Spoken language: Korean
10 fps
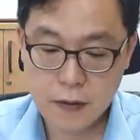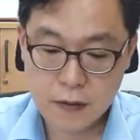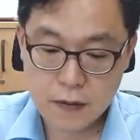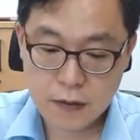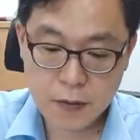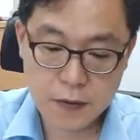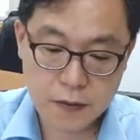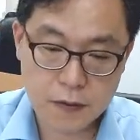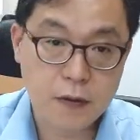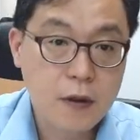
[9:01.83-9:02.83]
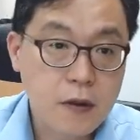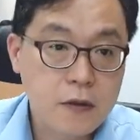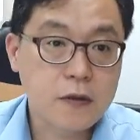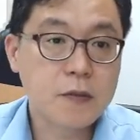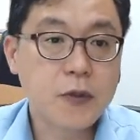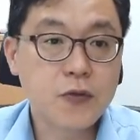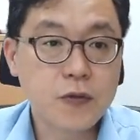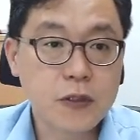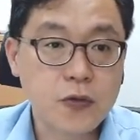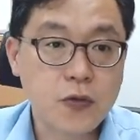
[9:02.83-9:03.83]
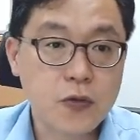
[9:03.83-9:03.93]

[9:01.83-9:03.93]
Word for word: 그러면은 처음에 주어진 요